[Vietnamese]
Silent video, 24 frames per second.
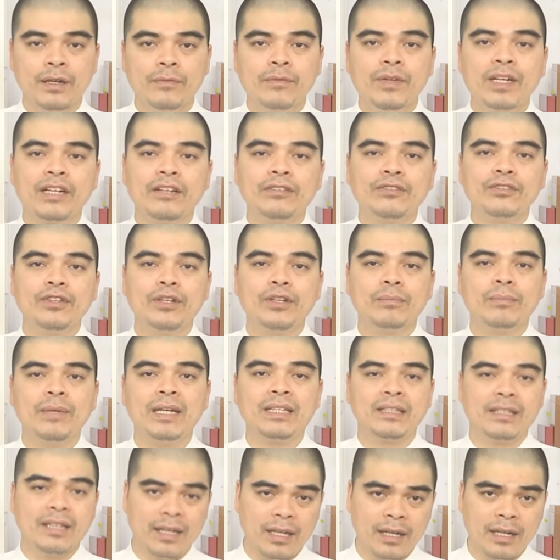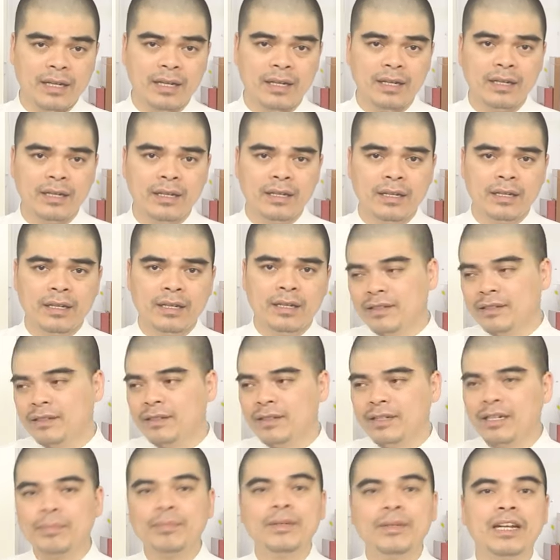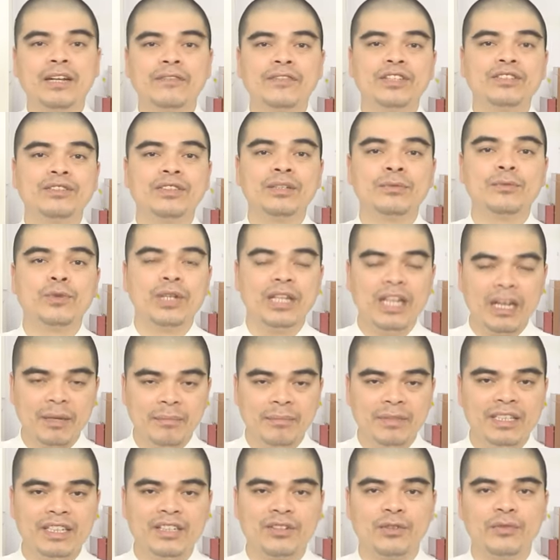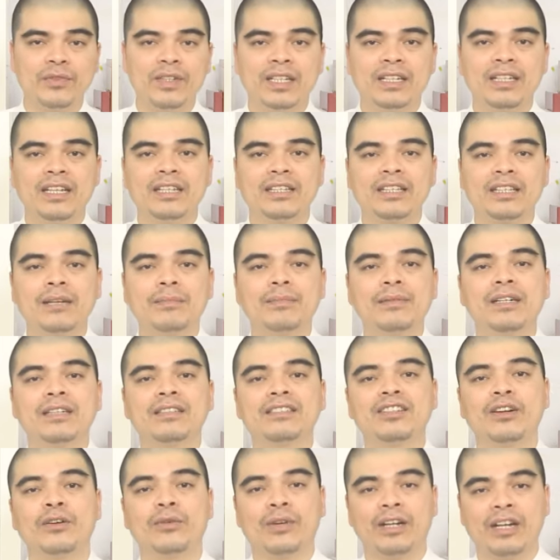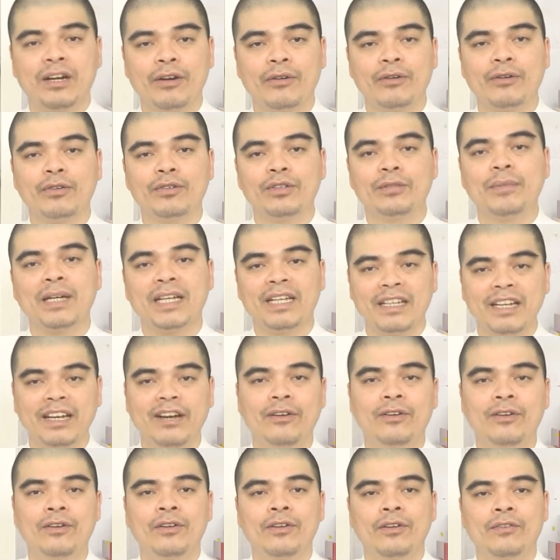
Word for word: Việc lau dọn bàn thờ, đặc biệt là vào dịp cuối năm thì quý vị nên thắp hương trầu cau cũng như bánh kẹo